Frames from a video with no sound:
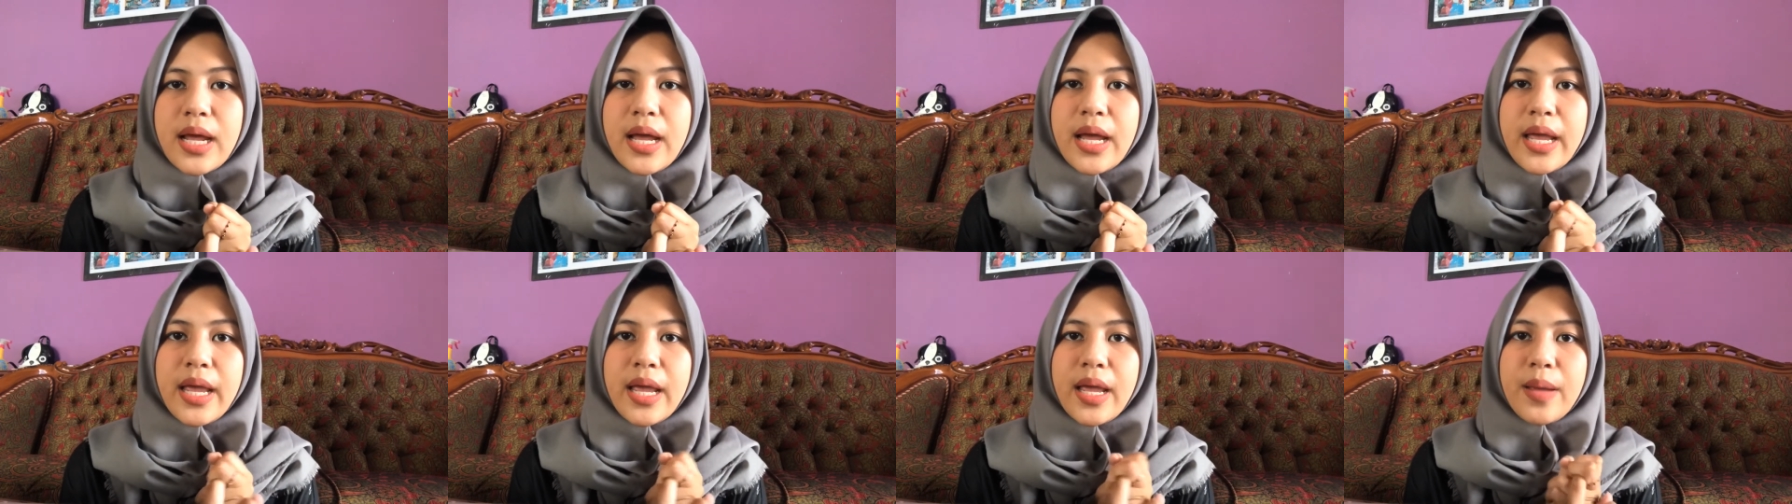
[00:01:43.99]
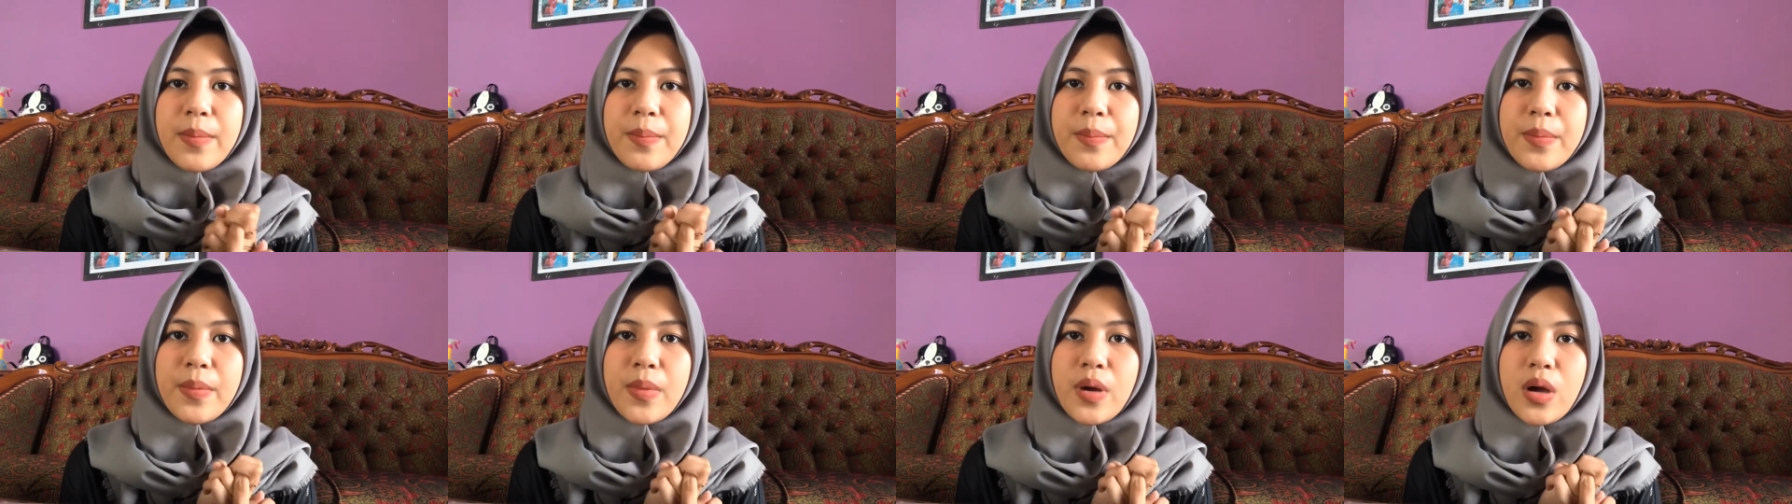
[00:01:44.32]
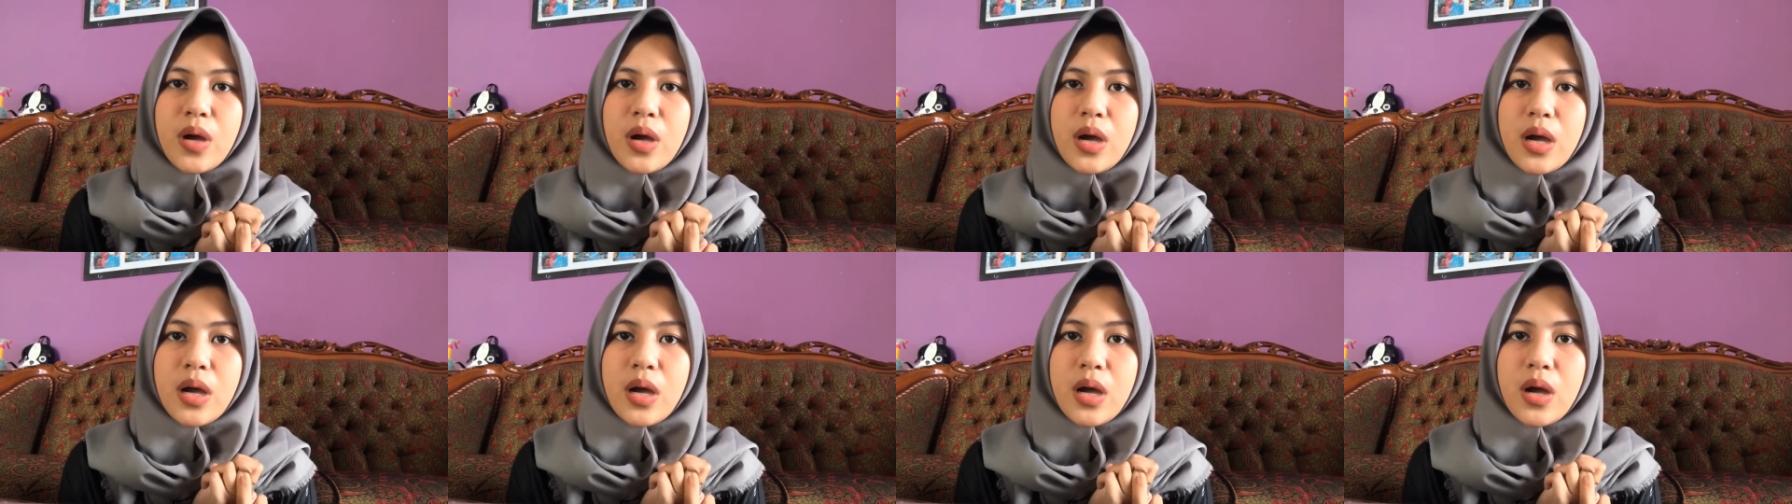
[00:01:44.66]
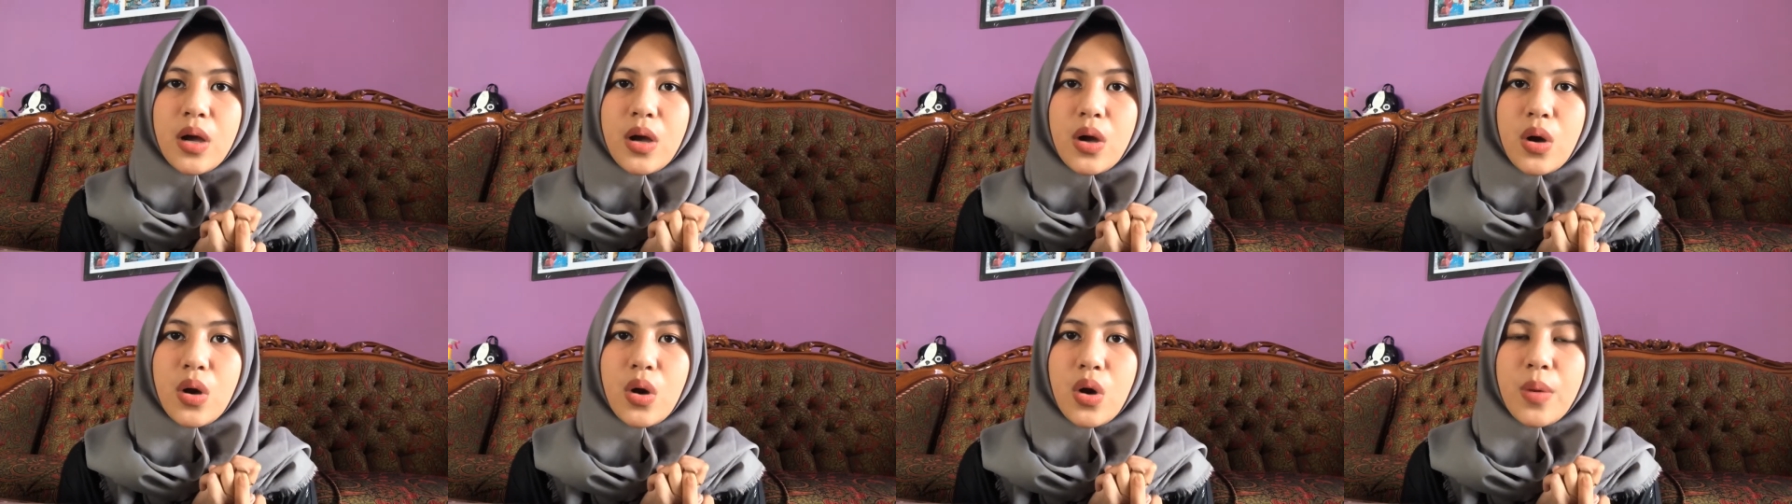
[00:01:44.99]
hem,
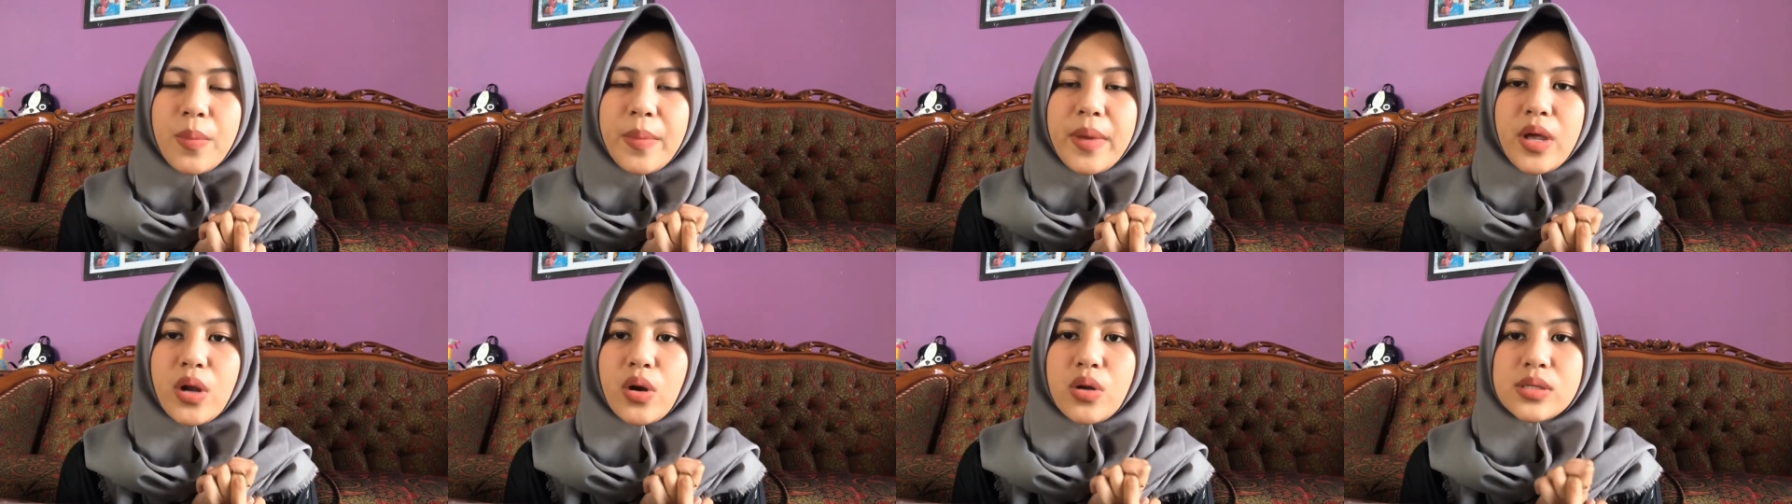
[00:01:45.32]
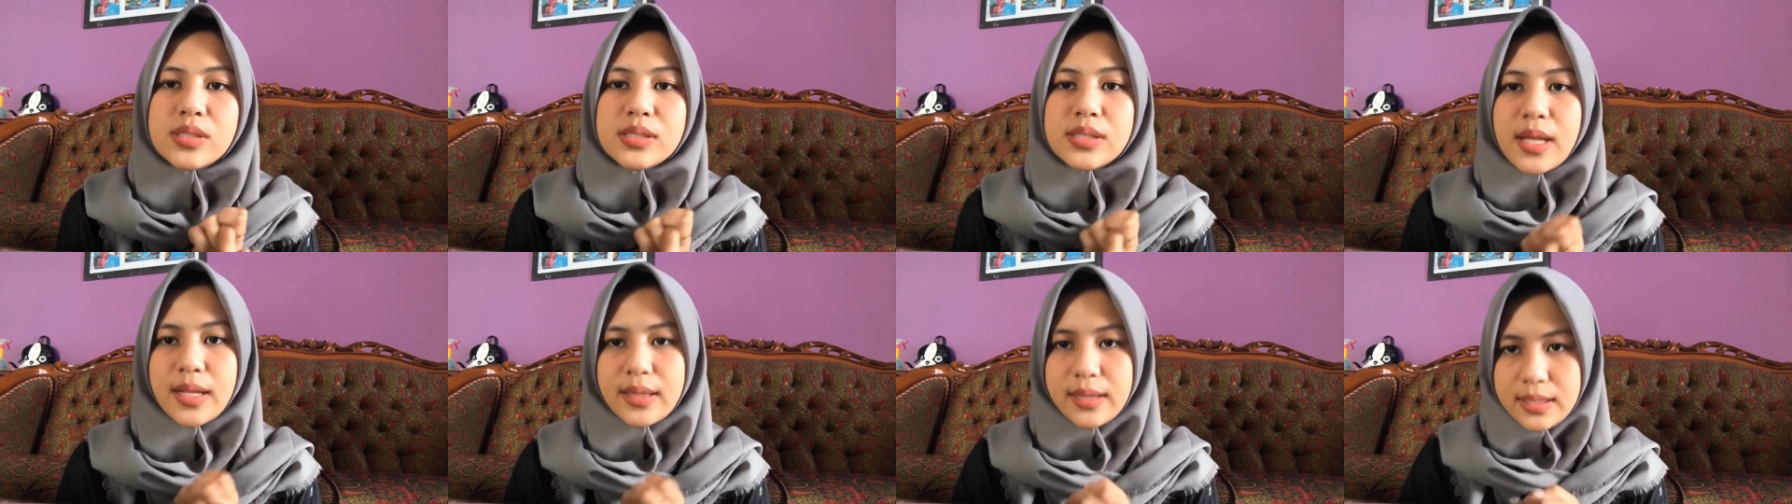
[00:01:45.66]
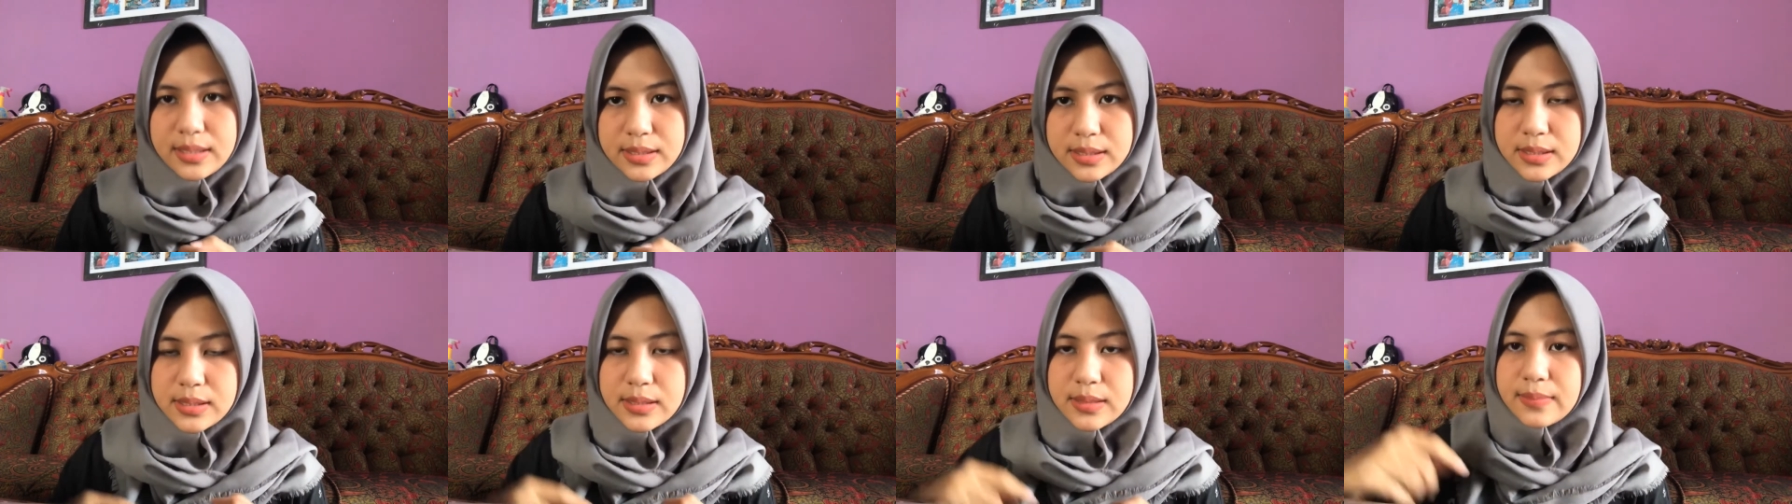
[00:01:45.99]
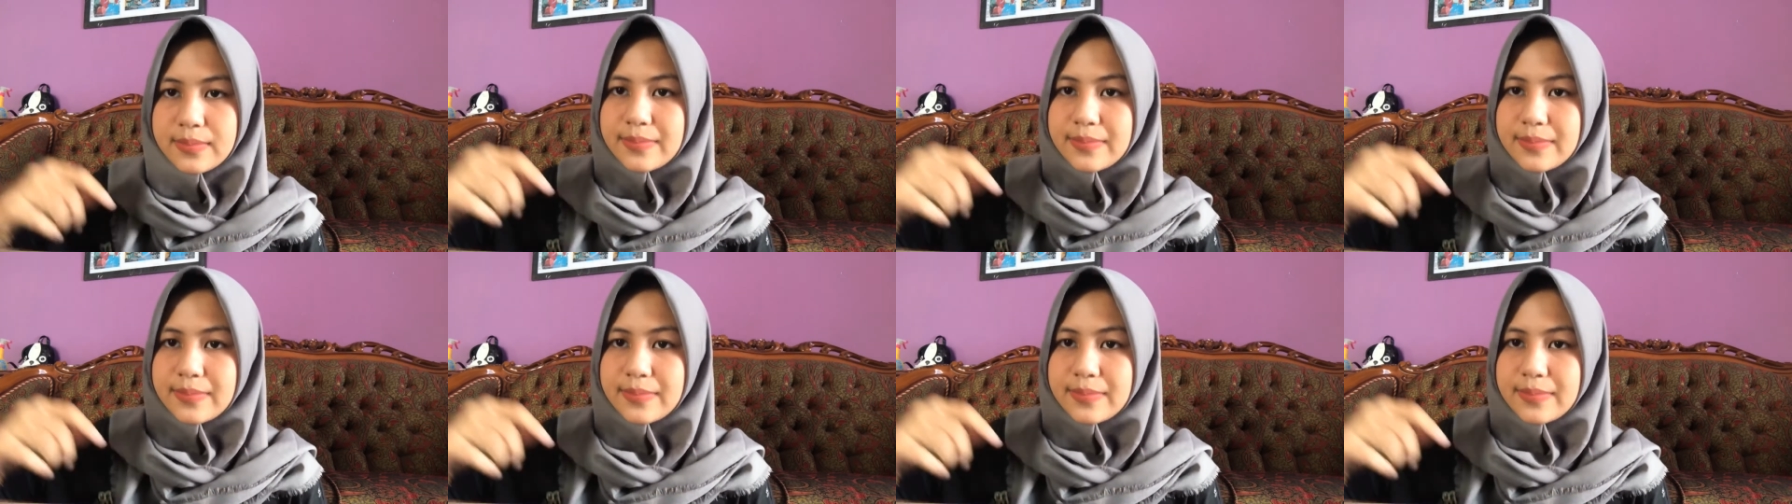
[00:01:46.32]
homeostatis